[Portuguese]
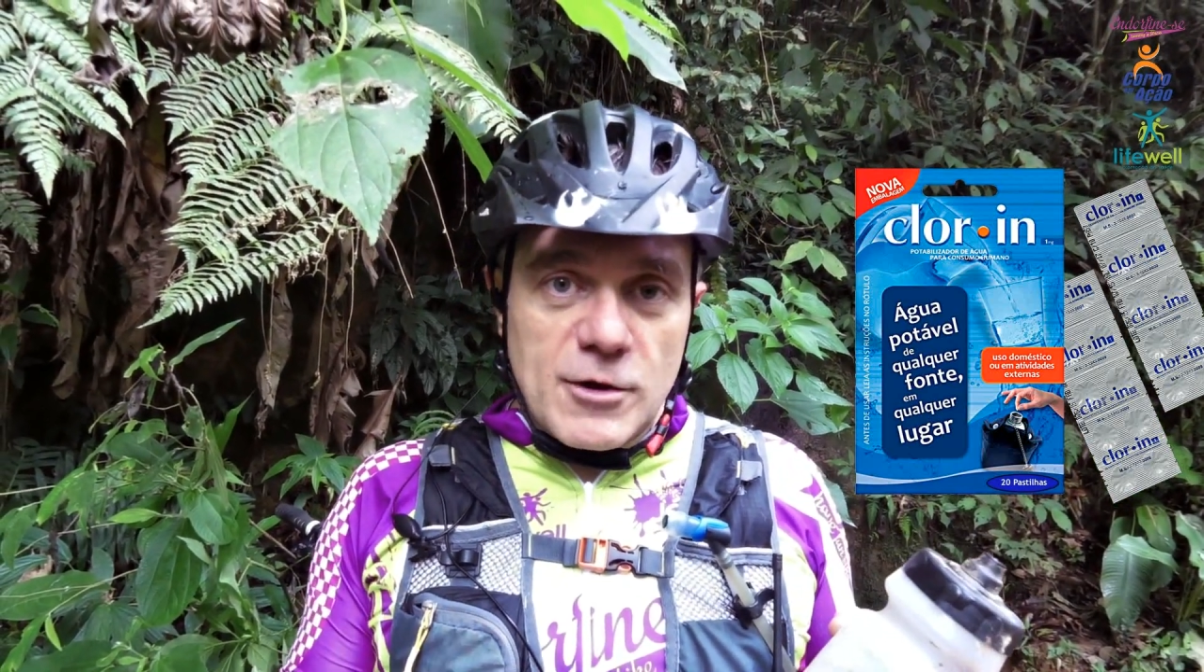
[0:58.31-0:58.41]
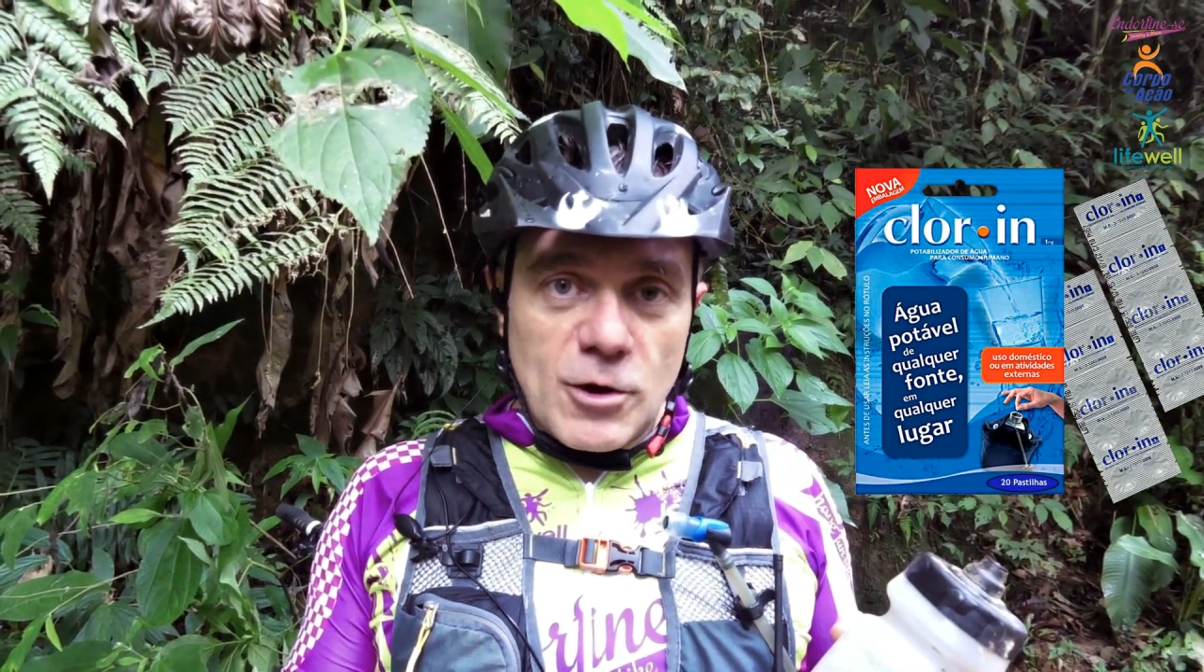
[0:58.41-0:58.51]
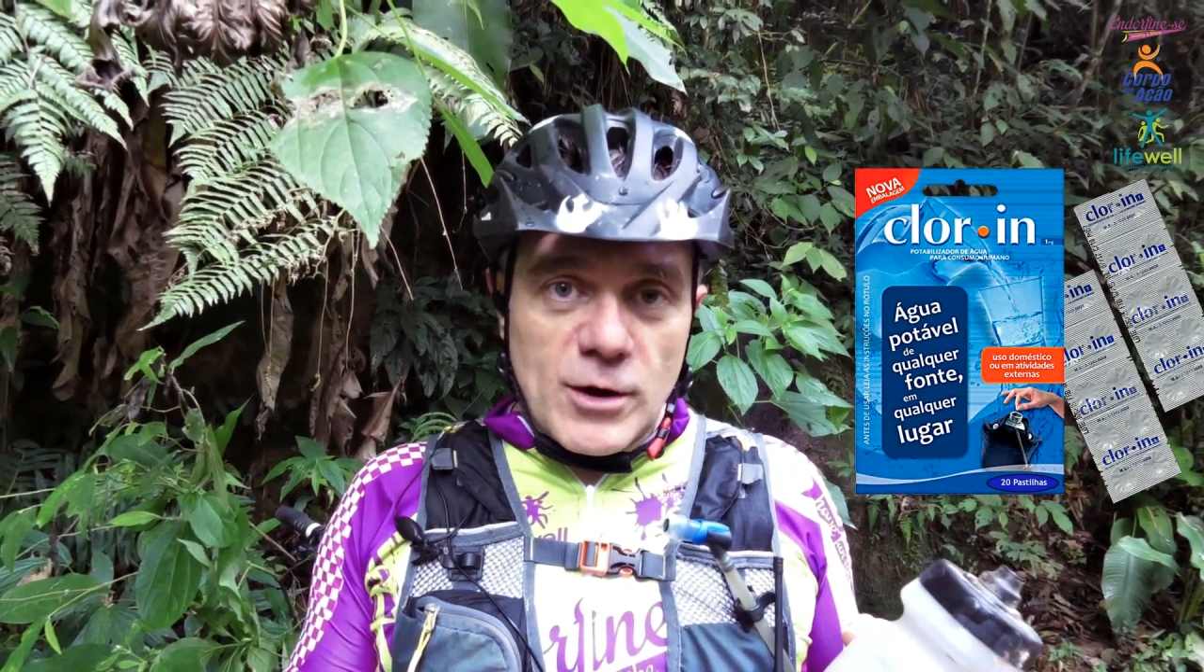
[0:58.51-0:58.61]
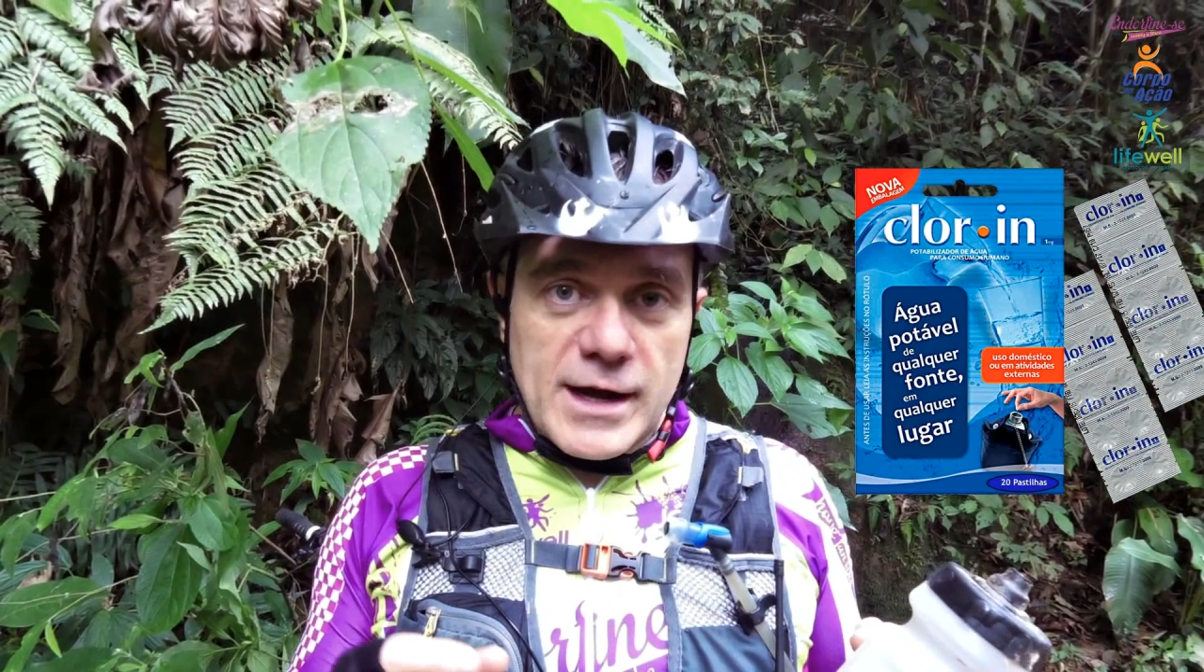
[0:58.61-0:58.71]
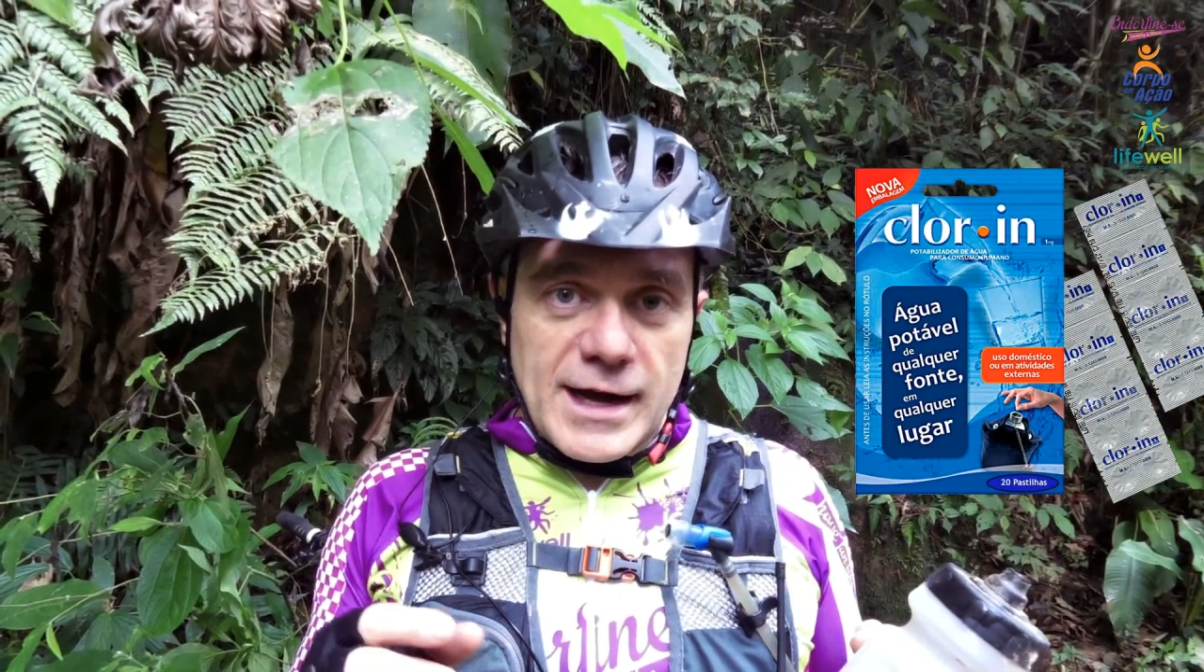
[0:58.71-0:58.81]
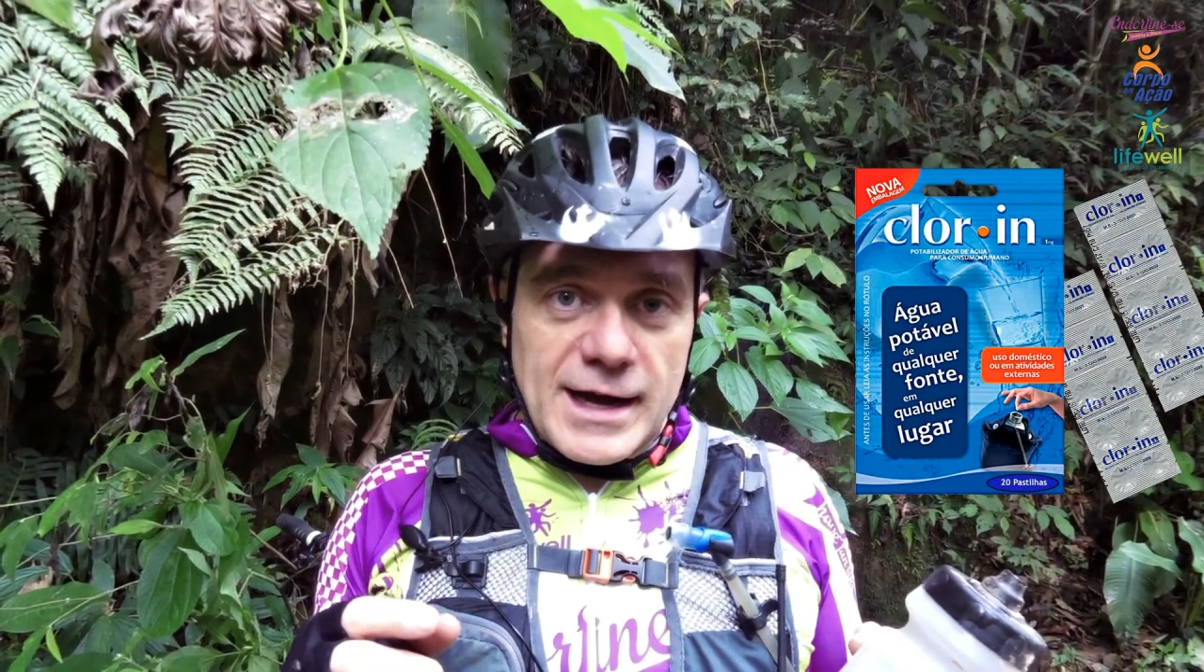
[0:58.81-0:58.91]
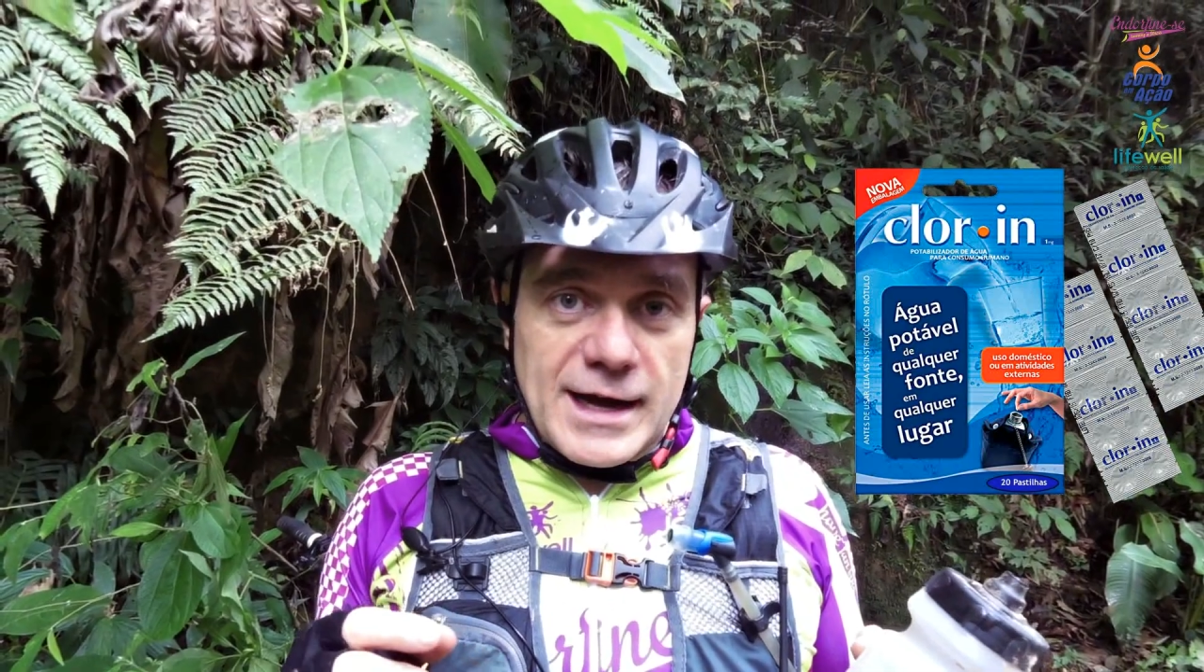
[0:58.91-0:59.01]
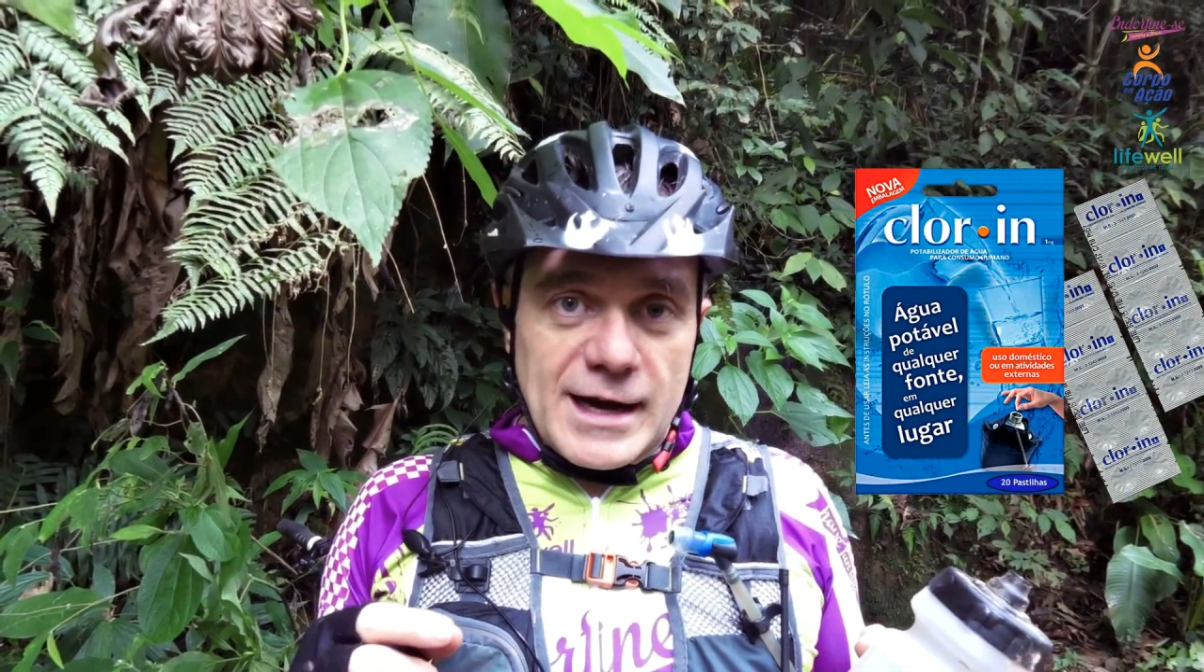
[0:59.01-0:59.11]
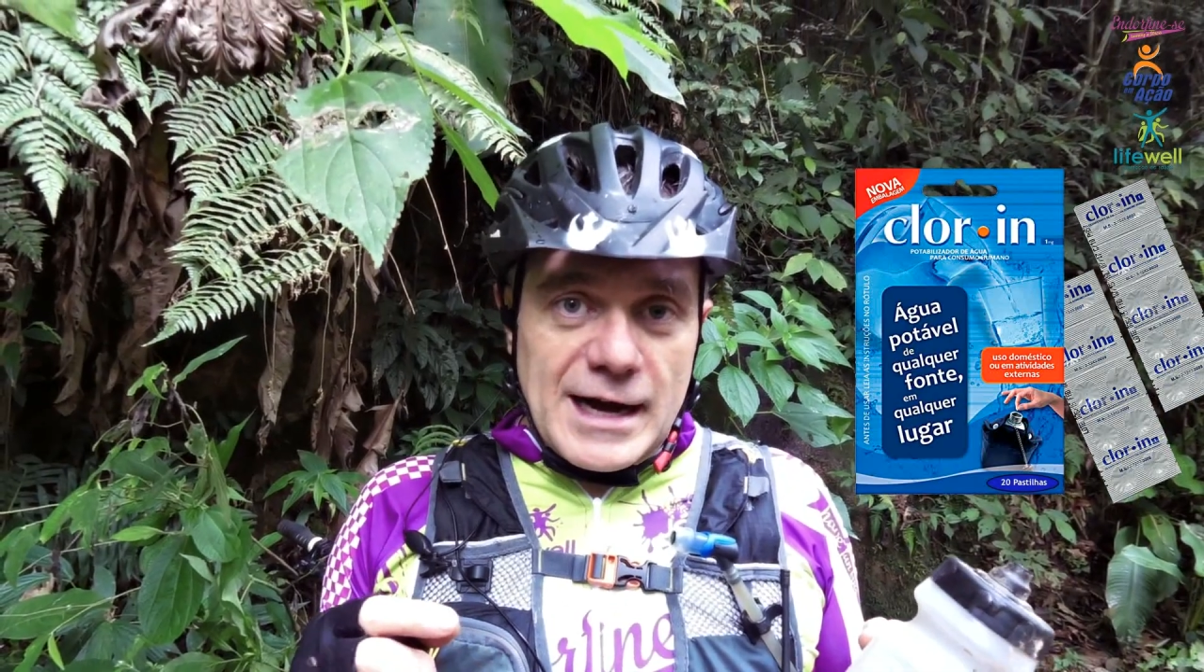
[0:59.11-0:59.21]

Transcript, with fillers: colocar